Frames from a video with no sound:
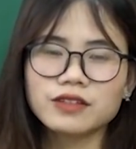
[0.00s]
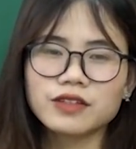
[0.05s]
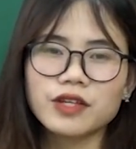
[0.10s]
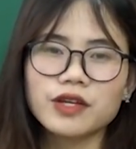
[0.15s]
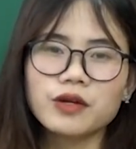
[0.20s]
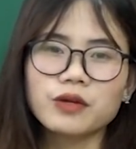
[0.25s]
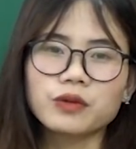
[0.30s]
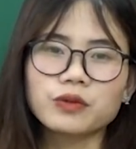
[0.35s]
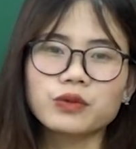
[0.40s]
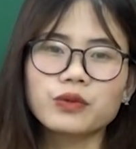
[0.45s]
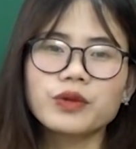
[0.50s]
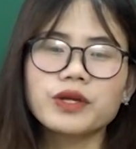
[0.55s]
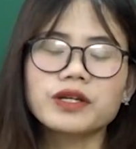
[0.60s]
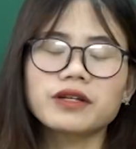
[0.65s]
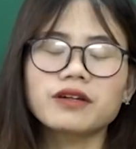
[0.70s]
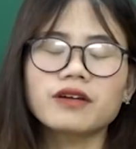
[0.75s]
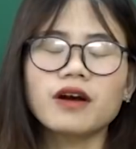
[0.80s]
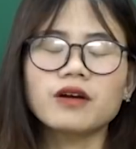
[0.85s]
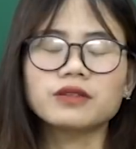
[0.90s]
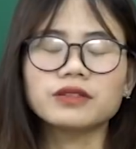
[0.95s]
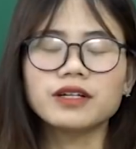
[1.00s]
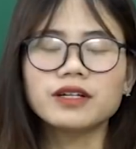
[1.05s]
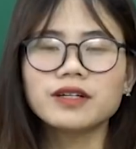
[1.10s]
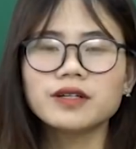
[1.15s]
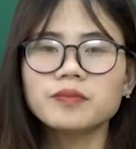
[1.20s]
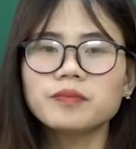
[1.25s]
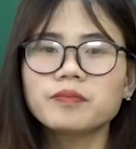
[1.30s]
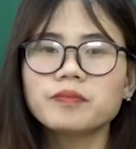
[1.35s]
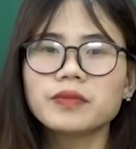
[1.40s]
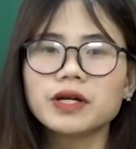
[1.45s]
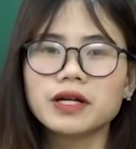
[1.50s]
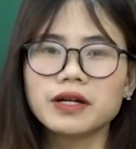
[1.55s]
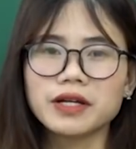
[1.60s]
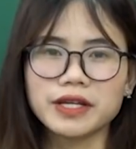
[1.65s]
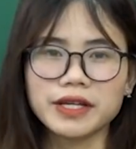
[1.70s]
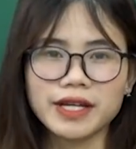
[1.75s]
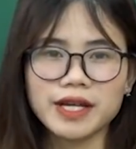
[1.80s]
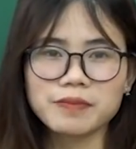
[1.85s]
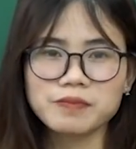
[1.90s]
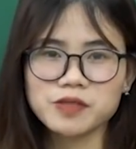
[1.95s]
tiều tụy còn hơn
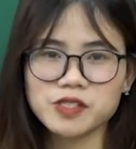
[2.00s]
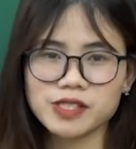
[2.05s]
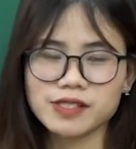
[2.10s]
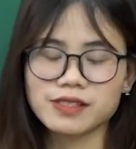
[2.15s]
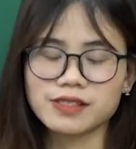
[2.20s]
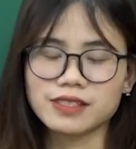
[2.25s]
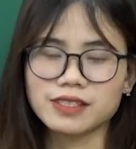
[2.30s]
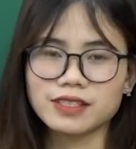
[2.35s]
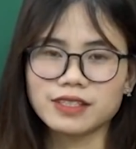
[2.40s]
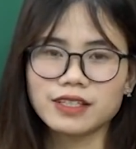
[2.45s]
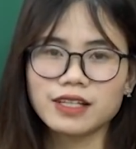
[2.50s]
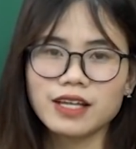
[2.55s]
10 năm trời.